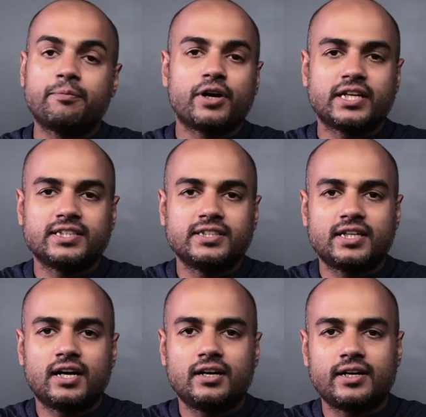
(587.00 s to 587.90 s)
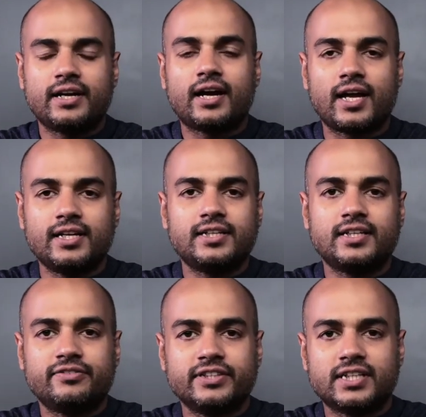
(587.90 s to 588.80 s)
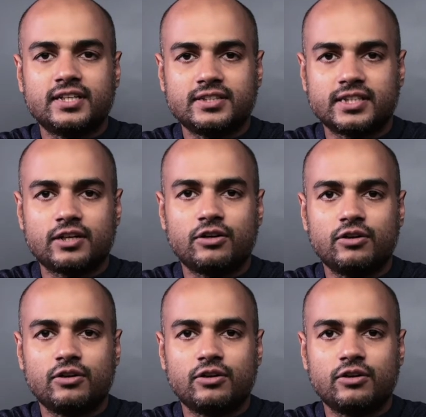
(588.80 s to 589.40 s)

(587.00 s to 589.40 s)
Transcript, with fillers: এরপর আসে যেটা এর হাইলাইটেড ফিচার সেটা